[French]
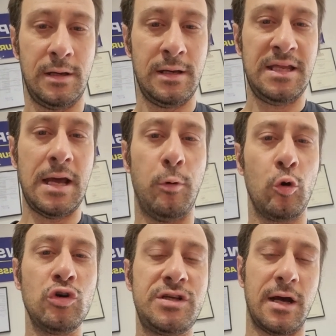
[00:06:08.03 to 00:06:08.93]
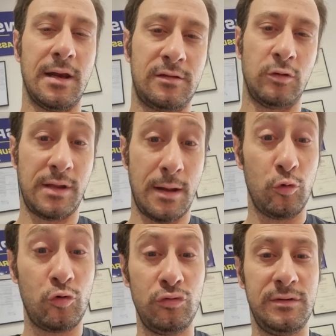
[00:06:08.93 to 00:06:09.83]
Il y a beaucoup de charlatans, il y a
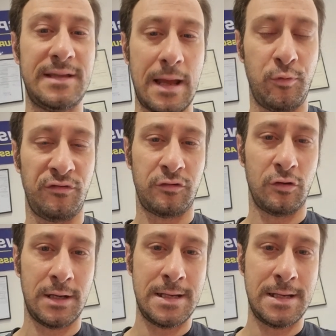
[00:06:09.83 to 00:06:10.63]
beaucoup d'imposteurs.